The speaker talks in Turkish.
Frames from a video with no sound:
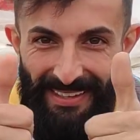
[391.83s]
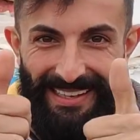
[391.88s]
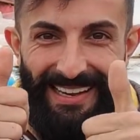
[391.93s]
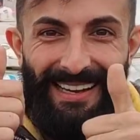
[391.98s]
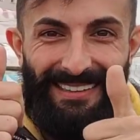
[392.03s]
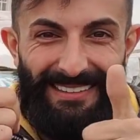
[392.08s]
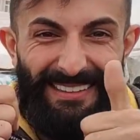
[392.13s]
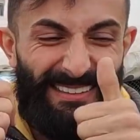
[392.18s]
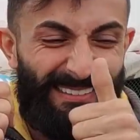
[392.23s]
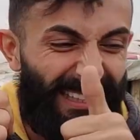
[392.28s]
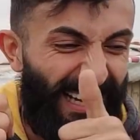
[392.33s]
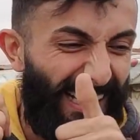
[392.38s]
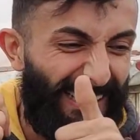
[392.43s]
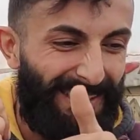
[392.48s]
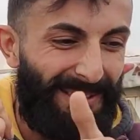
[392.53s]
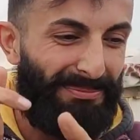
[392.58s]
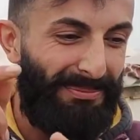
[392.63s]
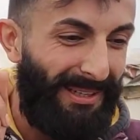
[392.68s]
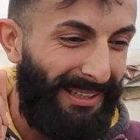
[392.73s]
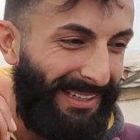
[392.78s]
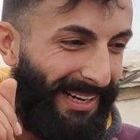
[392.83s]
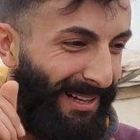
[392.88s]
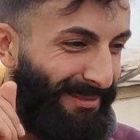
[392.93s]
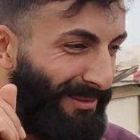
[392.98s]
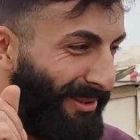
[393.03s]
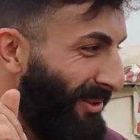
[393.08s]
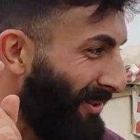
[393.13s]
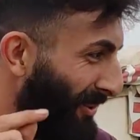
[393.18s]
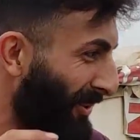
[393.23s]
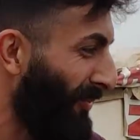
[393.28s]
Yani takipte
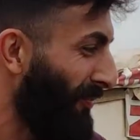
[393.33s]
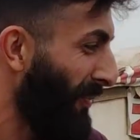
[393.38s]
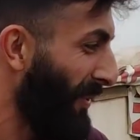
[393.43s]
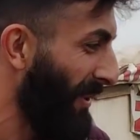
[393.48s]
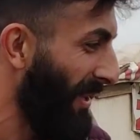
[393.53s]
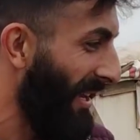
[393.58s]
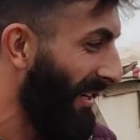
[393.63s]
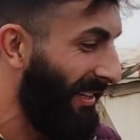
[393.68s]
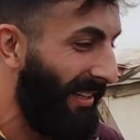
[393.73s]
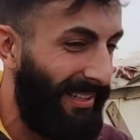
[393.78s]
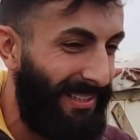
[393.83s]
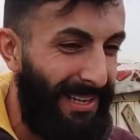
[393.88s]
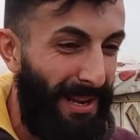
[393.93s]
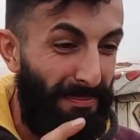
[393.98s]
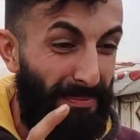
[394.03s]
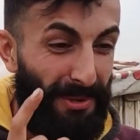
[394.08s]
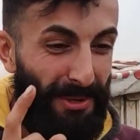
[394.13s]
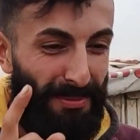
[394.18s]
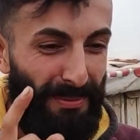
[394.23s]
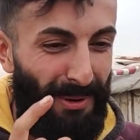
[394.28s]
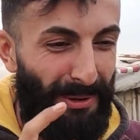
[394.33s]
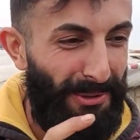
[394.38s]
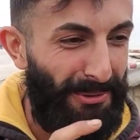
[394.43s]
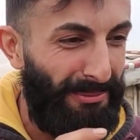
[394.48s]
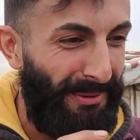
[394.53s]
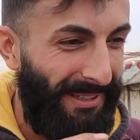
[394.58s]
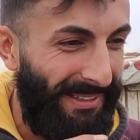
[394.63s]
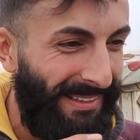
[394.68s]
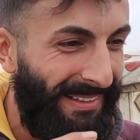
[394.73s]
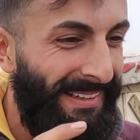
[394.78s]
kalmayı unutmayın arkadaşlar. Pişman
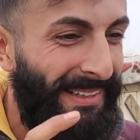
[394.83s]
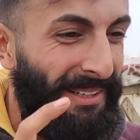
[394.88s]
olmayın.